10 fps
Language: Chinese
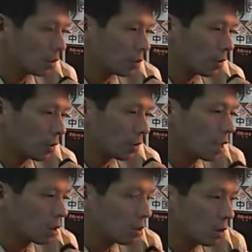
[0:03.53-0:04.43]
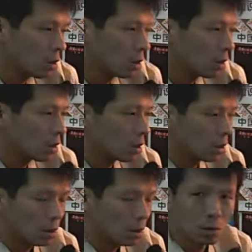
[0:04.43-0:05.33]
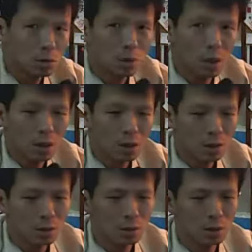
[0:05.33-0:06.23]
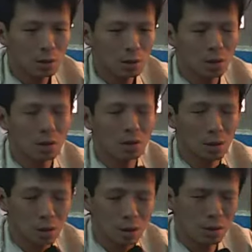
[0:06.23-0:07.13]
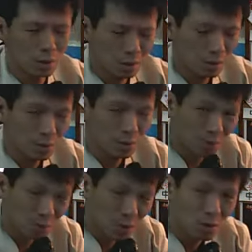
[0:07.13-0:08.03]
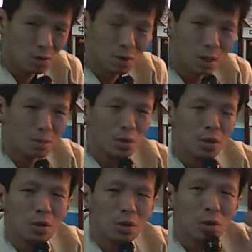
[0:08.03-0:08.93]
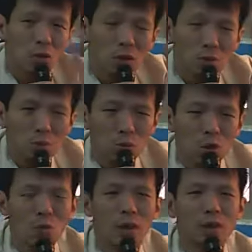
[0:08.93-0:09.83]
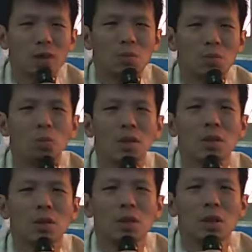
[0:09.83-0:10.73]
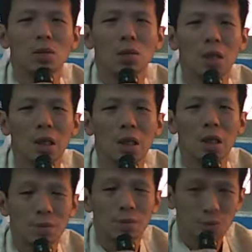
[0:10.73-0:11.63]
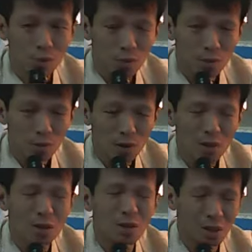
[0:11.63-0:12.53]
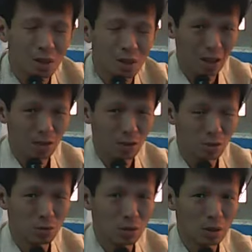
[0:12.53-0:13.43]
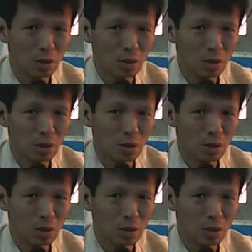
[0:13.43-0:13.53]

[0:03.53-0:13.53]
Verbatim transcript: 反正啊，你们记得一个一句话，记得一个一个，就是啊，没有人会过蒙昧的蒙昧的生活了啦，的的啦，对不对？